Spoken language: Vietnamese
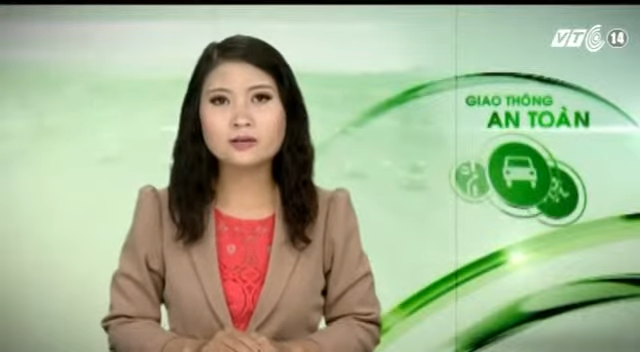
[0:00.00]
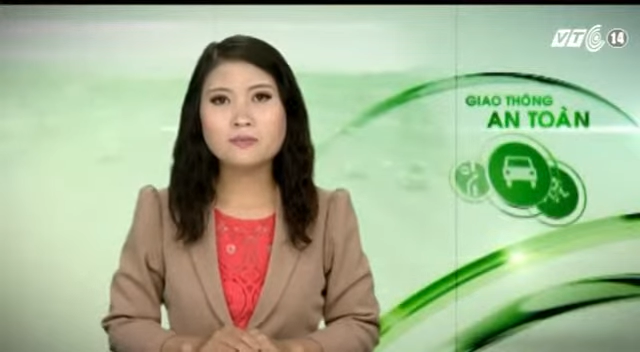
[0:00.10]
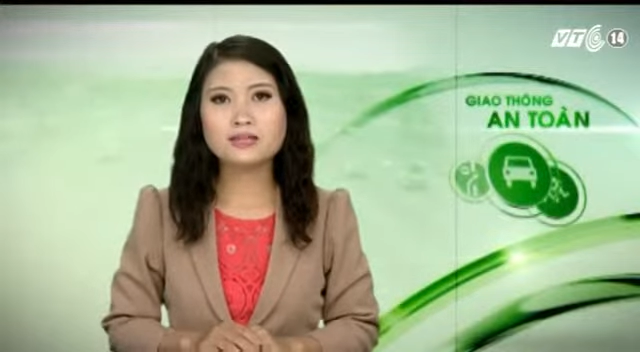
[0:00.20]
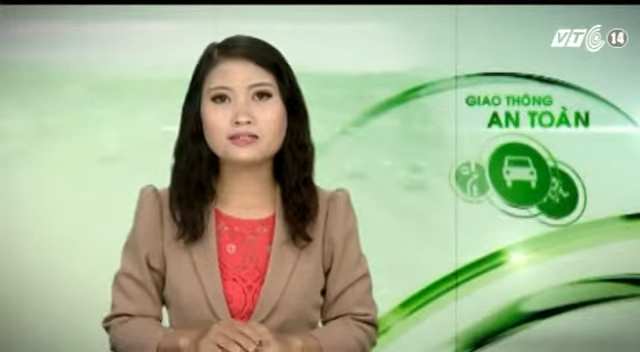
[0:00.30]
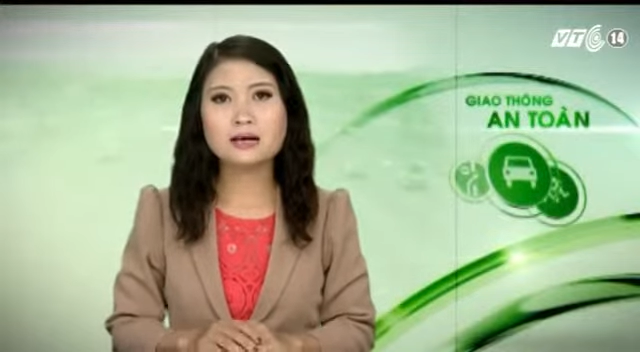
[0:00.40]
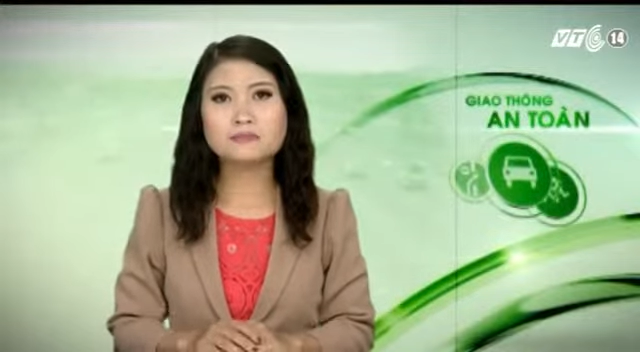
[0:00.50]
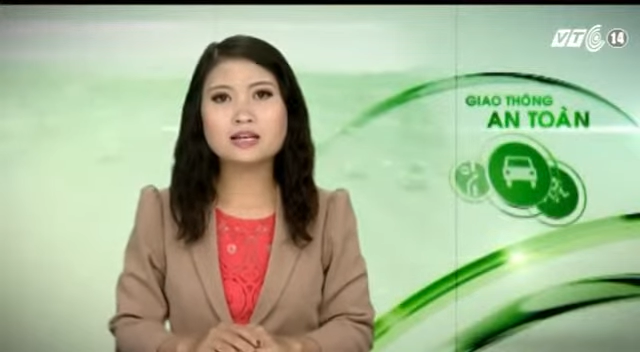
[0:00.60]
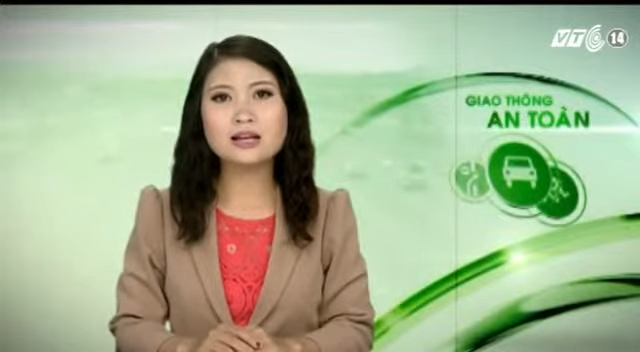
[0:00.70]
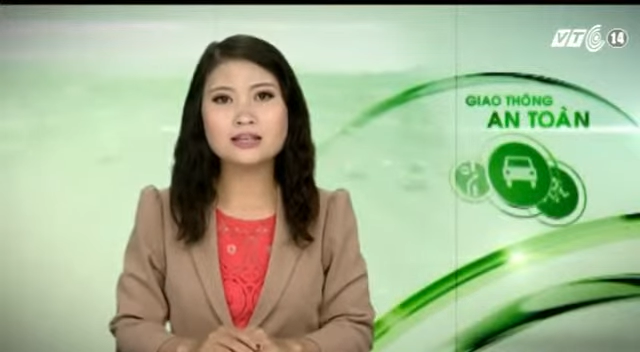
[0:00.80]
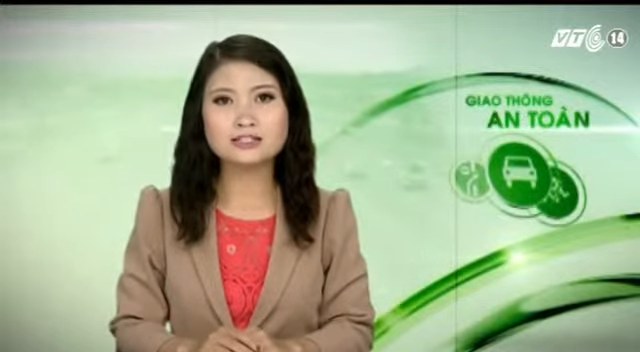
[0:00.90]
thiết bị
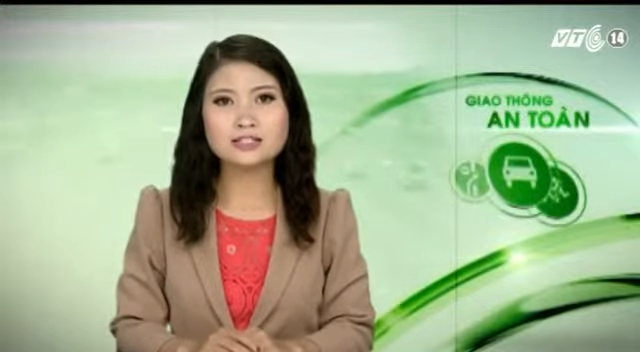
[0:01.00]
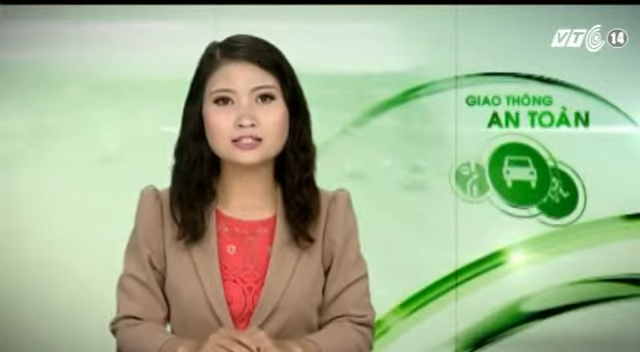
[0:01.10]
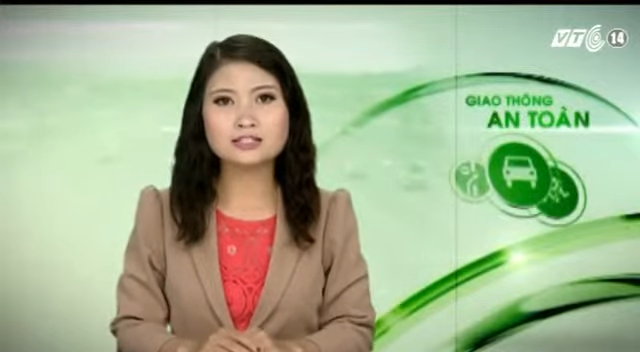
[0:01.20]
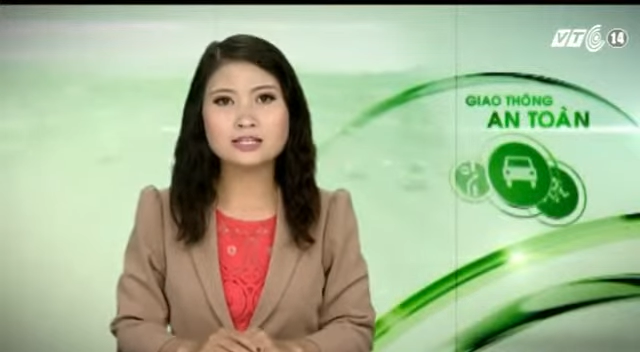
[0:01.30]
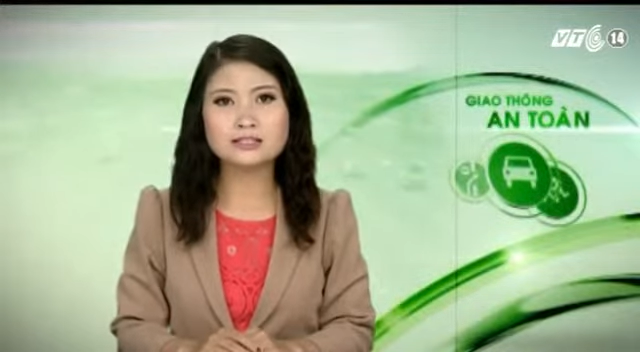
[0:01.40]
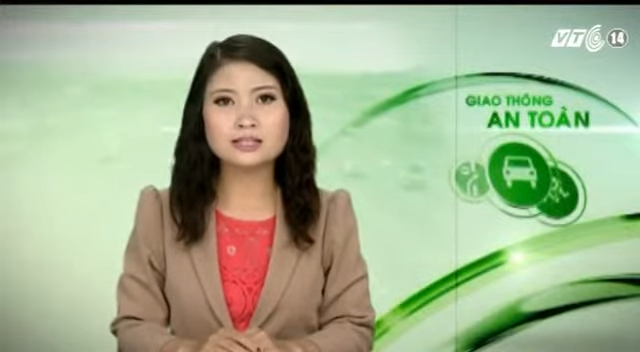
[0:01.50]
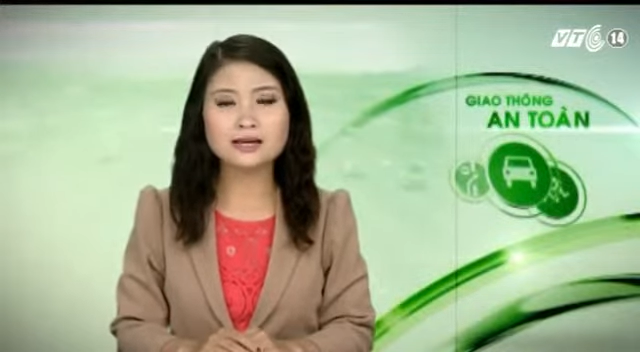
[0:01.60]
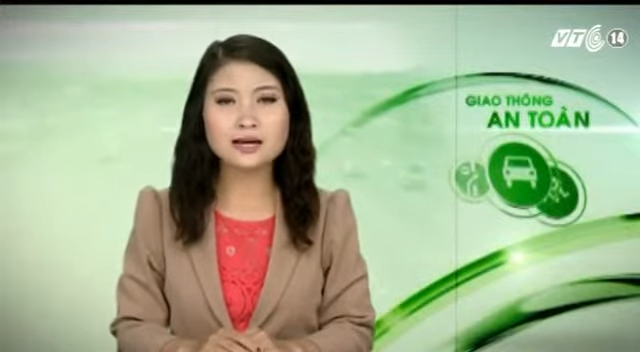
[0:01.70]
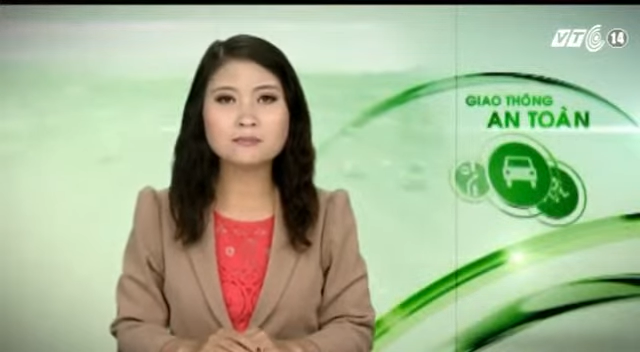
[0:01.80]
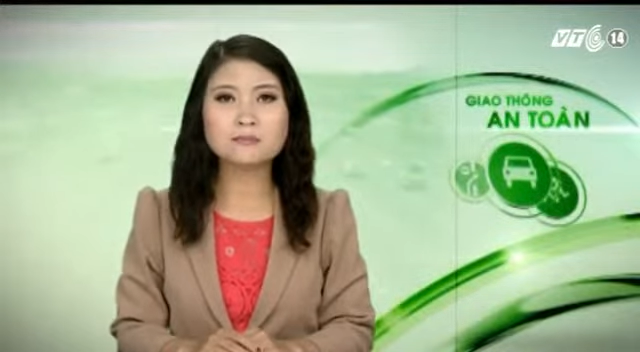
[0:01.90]
giám sát hành trình trên
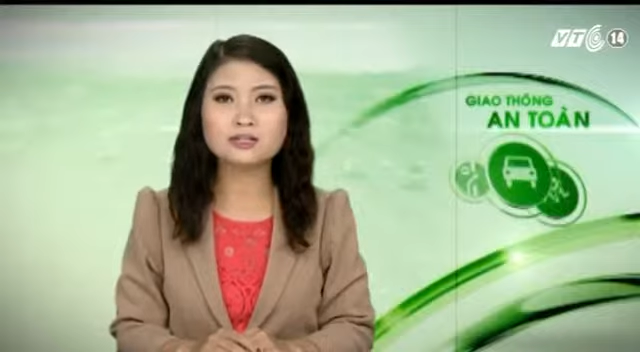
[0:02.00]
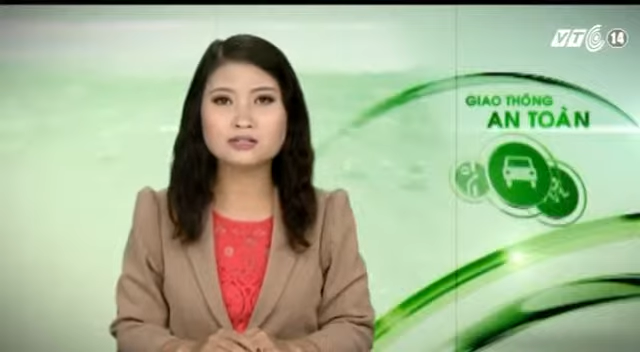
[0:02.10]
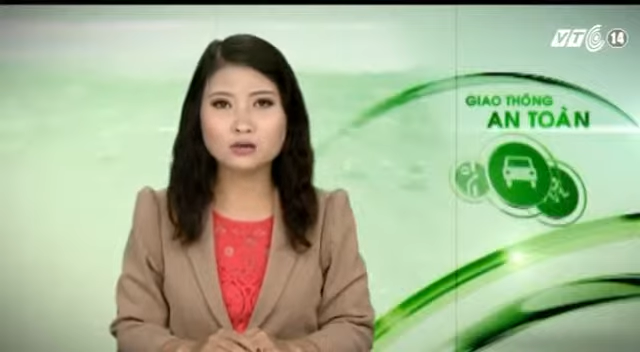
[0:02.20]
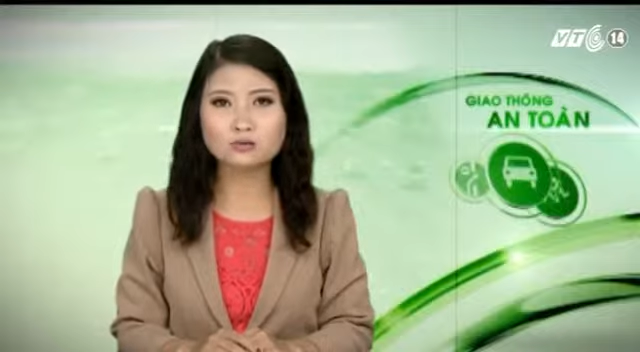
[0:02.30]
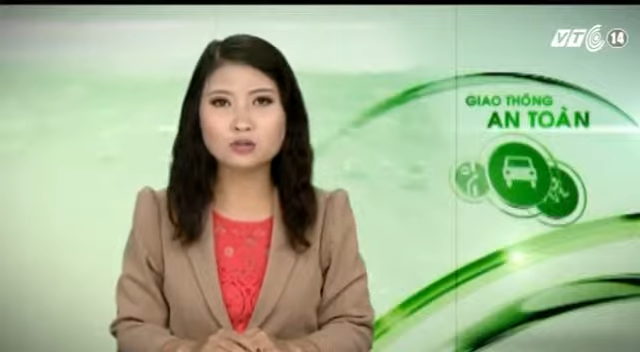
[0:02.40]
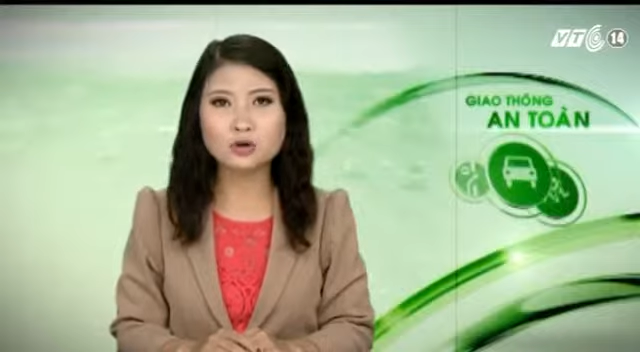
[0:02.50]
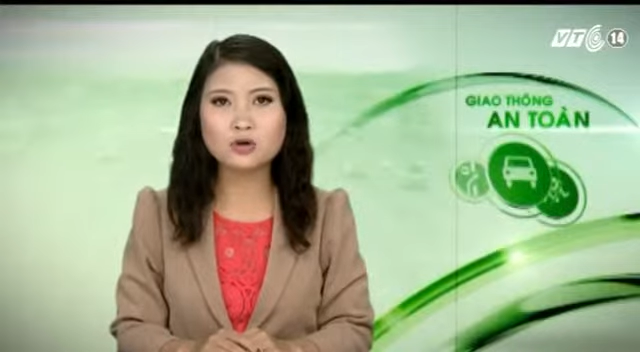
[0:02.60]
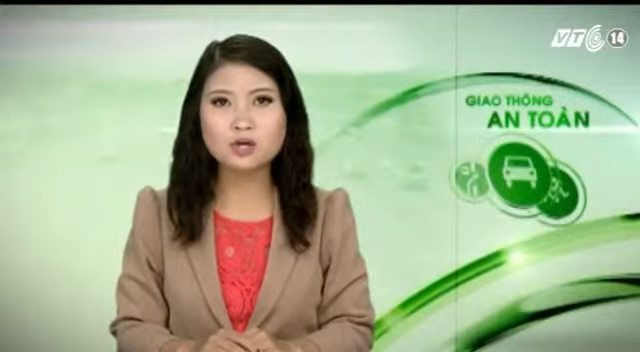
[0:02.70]
xe khách mười sáu chỗ,